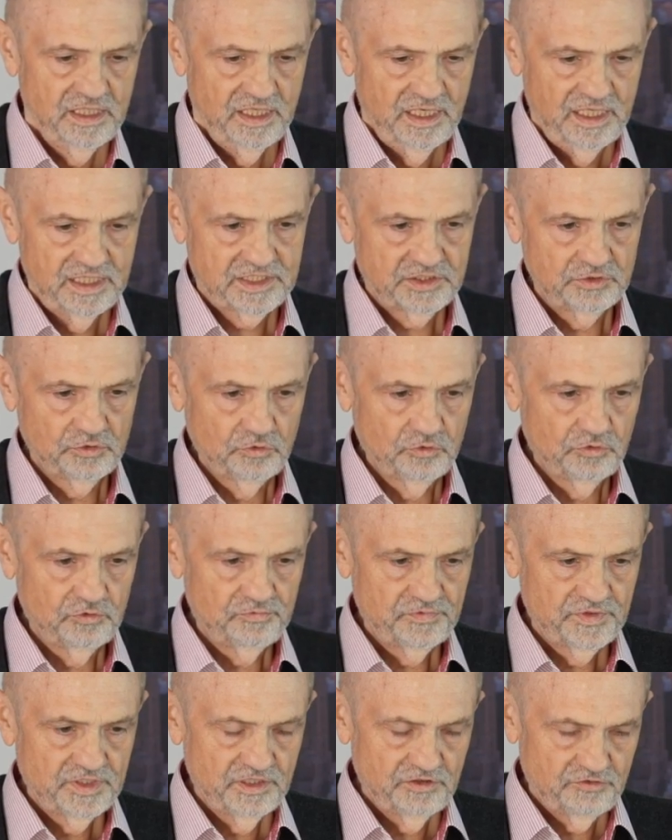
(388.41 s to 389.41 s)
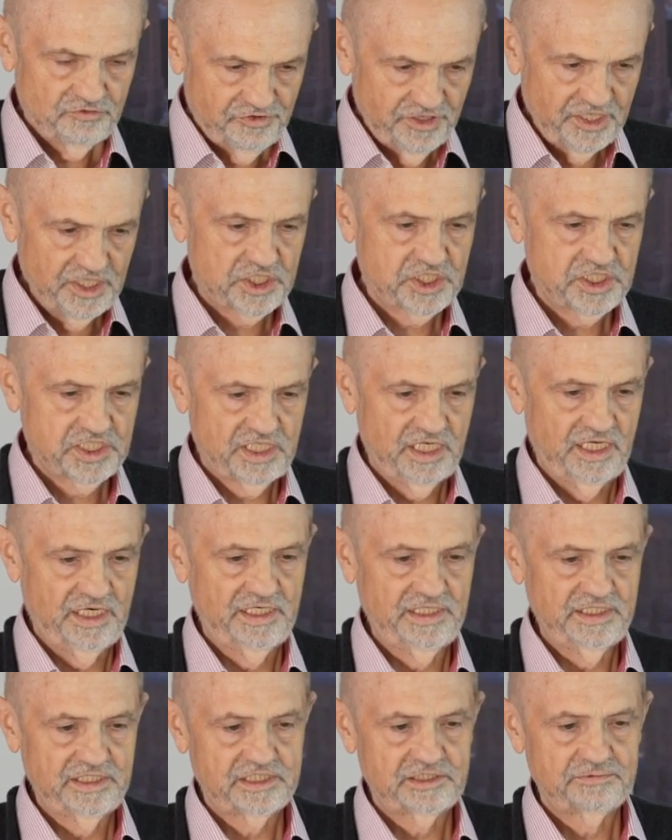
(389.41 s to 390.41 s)
äh, so
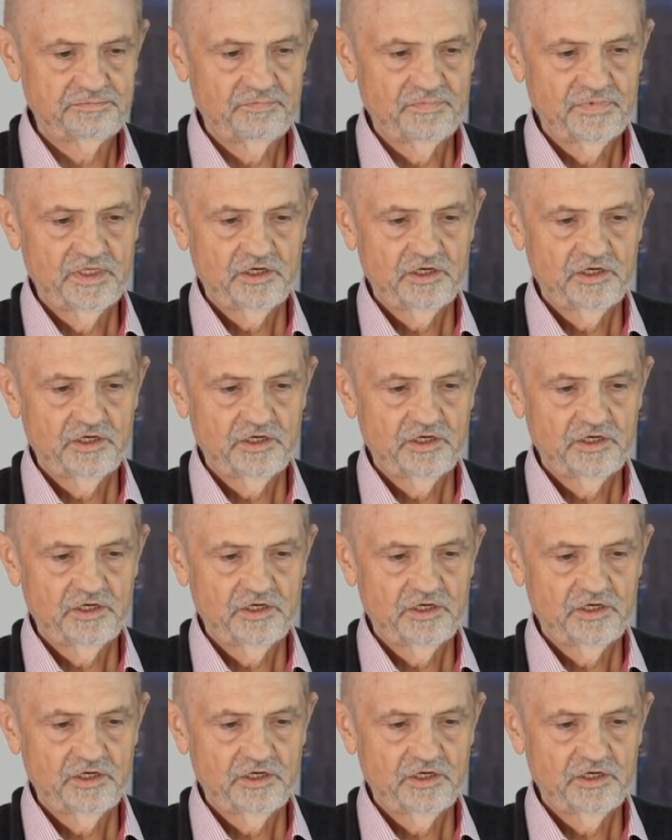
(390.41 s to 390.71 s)
festgelegt.